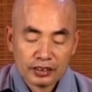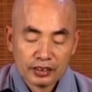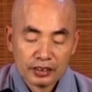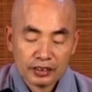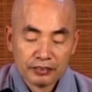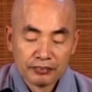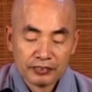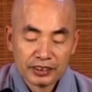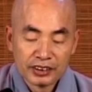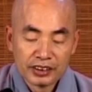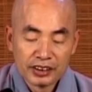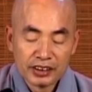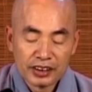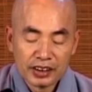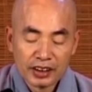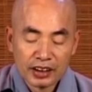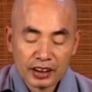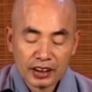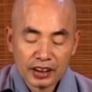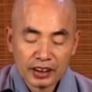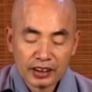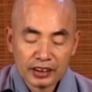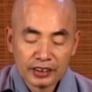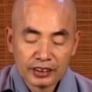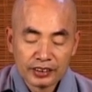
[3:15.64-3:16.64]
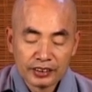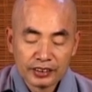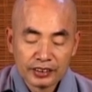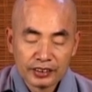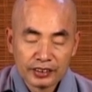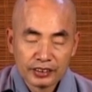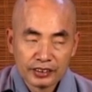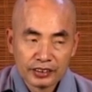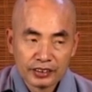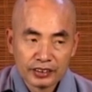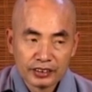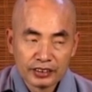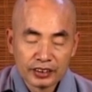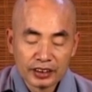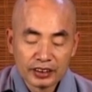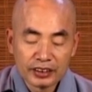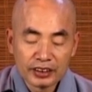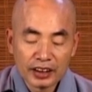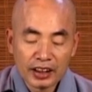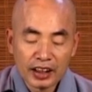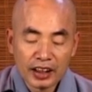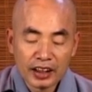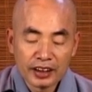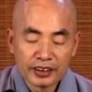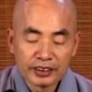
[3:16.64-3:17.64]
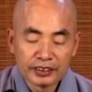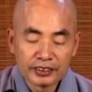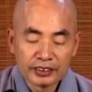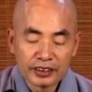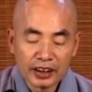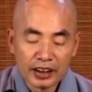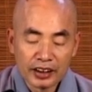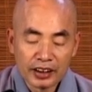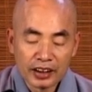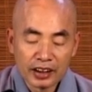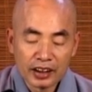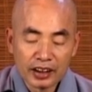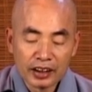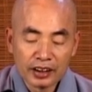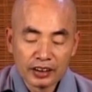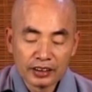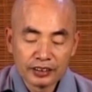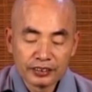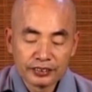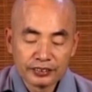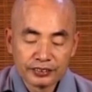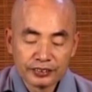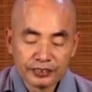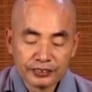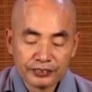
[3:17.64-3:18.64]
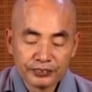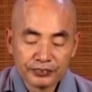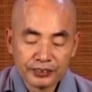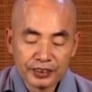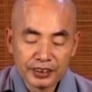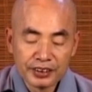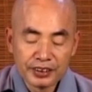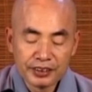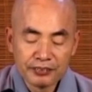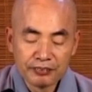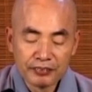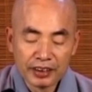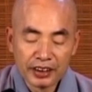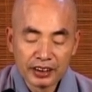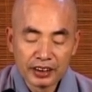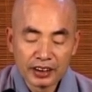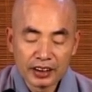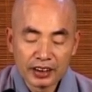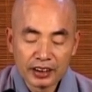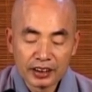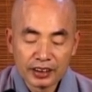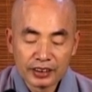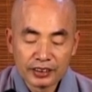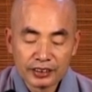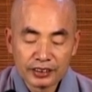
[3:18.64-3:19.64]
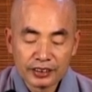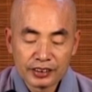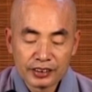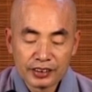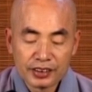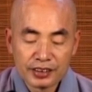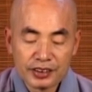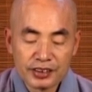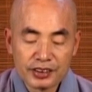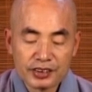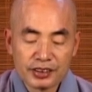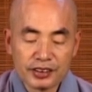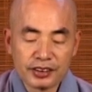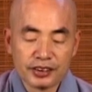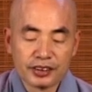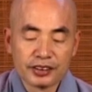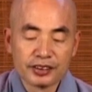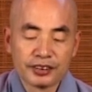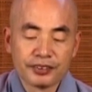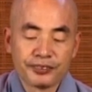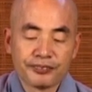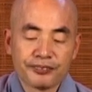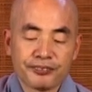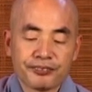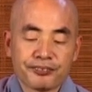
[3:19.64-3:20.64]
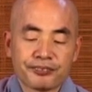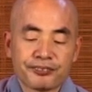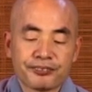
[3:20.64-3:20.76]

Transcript: 那么，今天。接下来要讲到《位移门》的第四